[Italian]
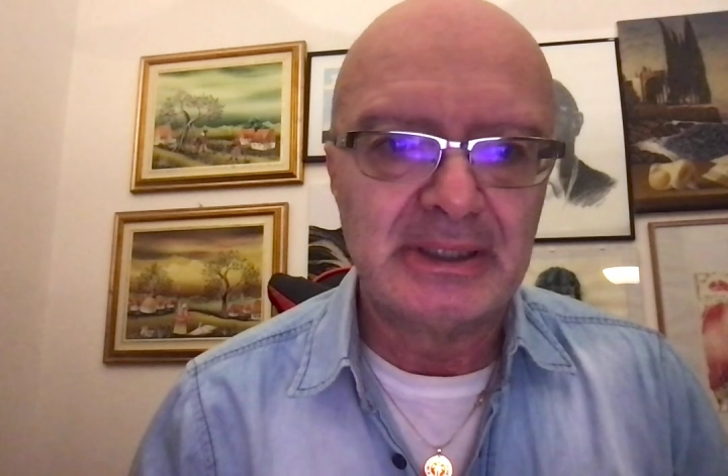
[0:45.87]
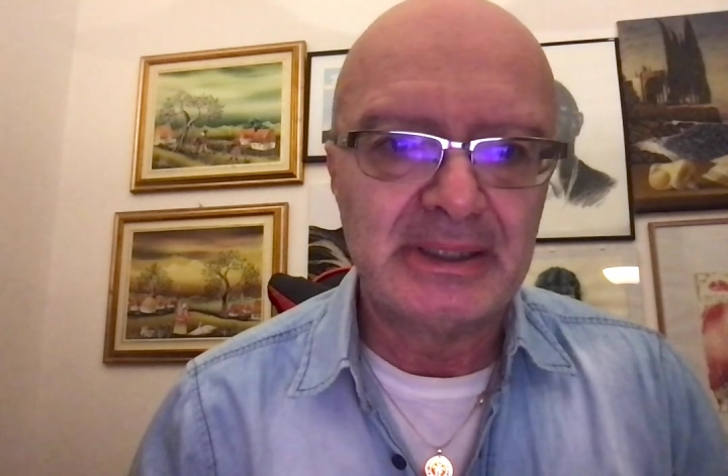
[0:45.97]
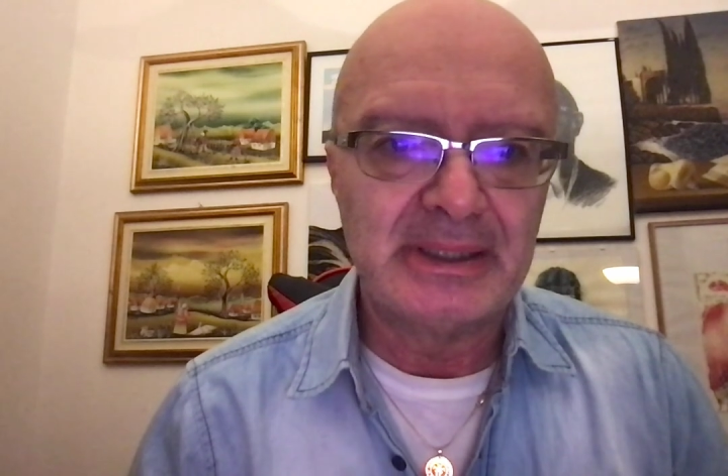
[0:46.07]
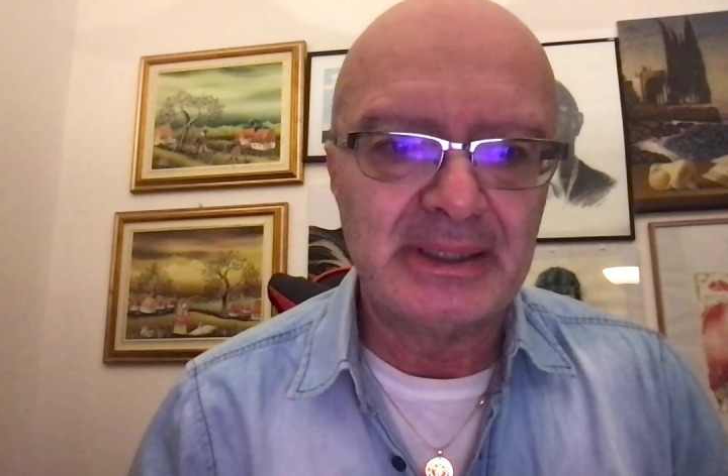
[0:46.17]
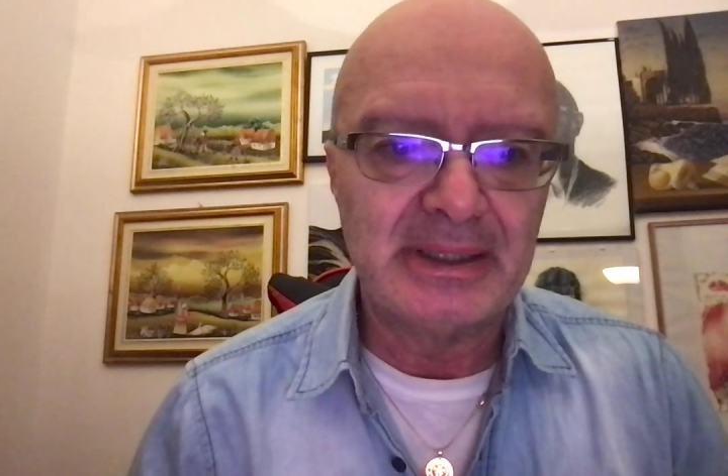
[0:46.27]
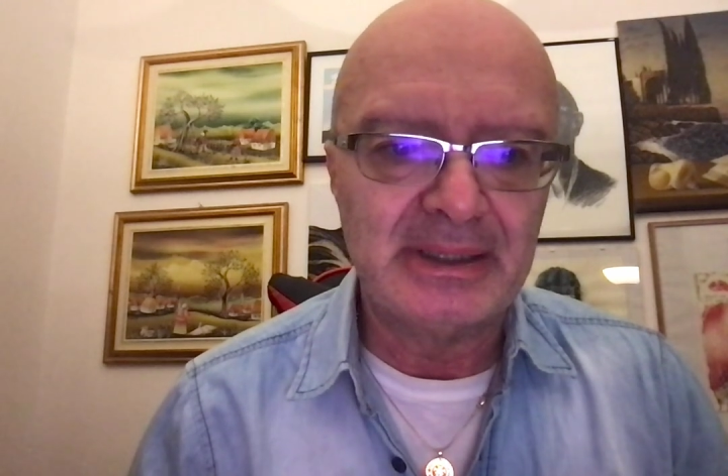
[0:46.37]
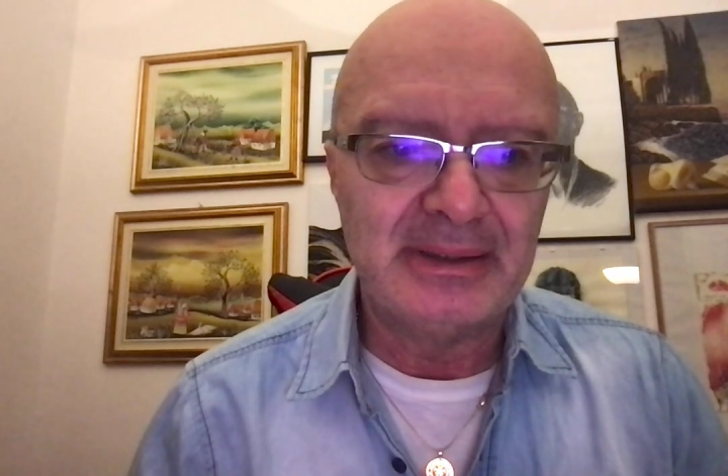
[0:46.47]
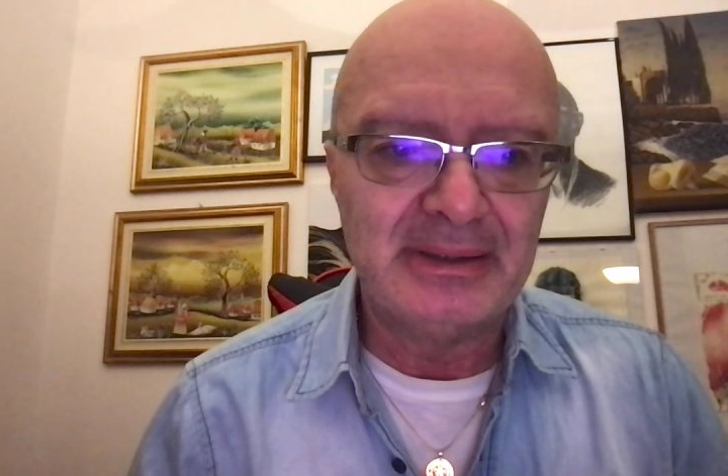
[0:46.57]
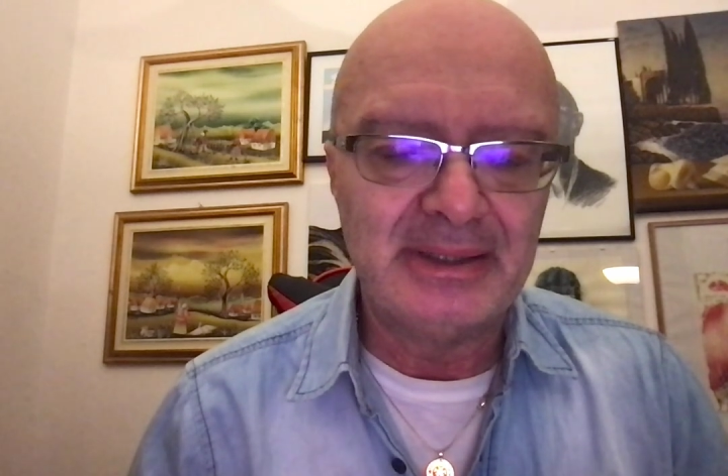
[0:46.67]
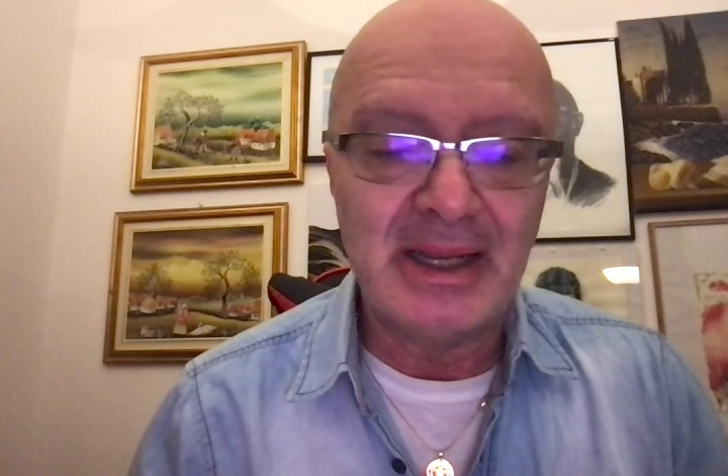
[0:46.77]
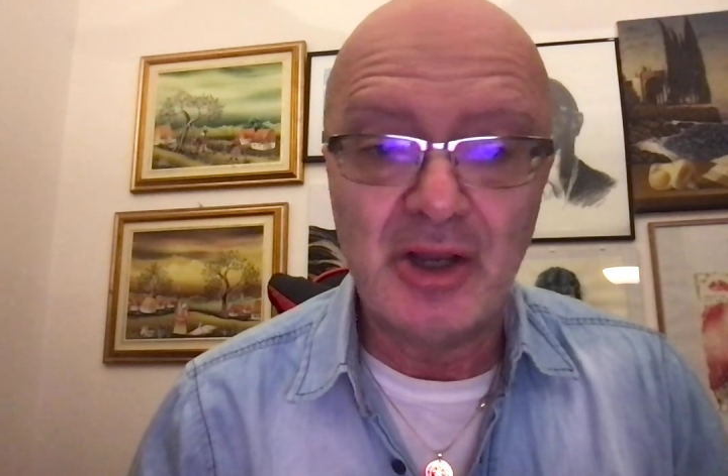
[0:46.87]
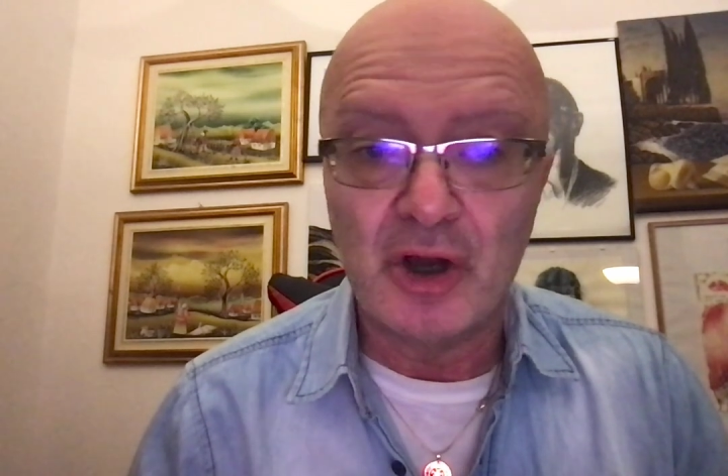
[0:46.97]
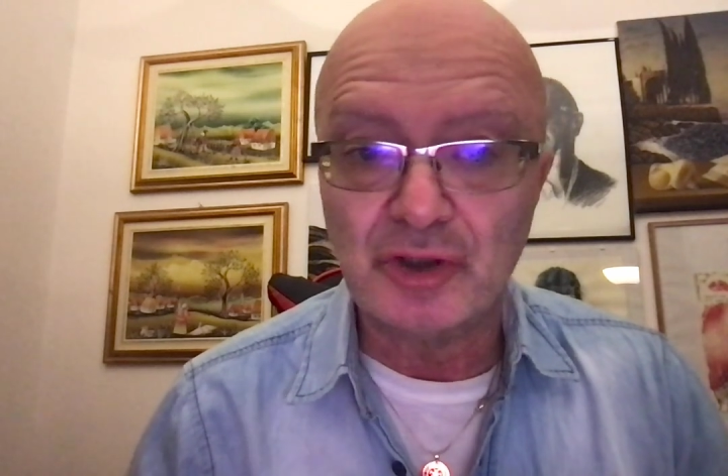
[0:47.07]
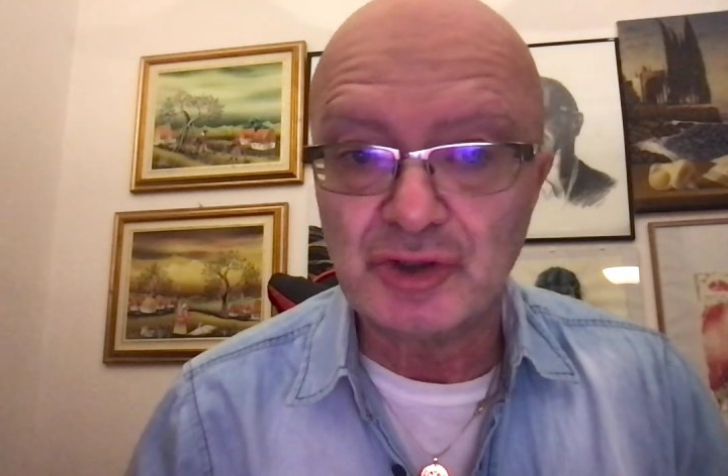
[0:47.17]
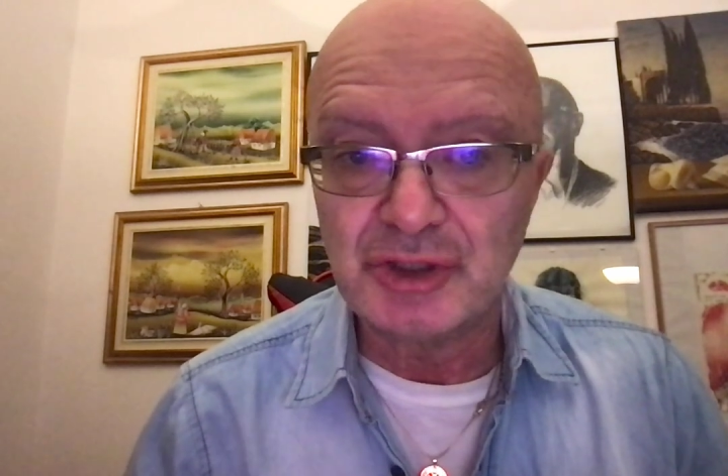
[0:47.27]
eh,
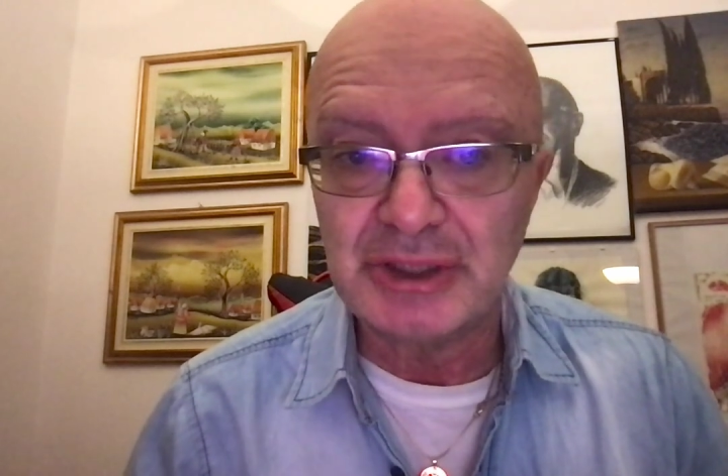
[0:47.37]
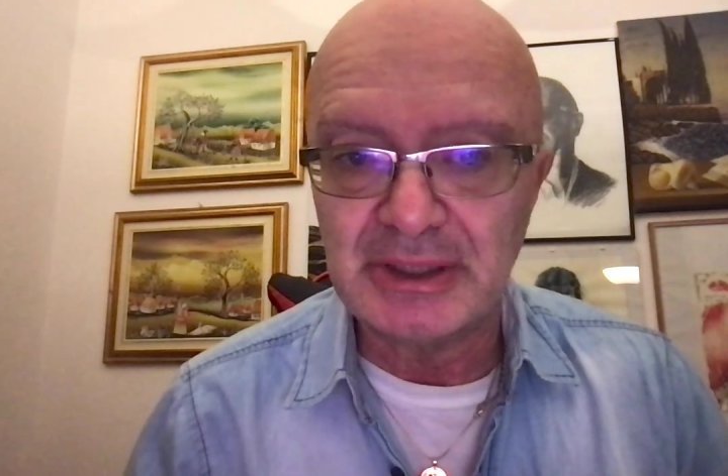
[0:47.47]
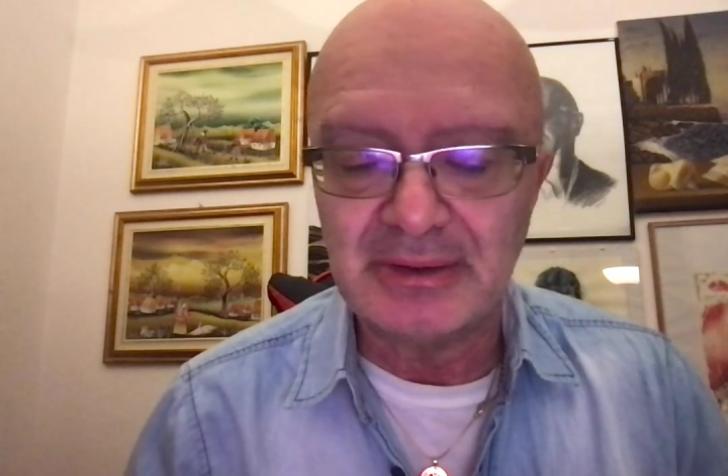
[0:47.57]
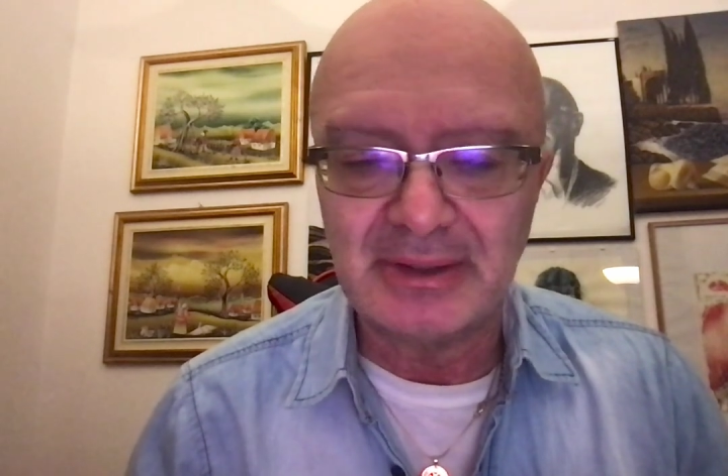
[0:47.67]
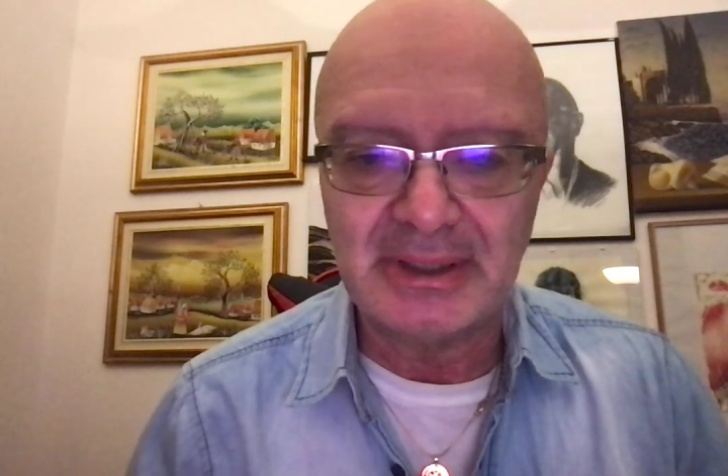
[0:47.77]
nell'oggi,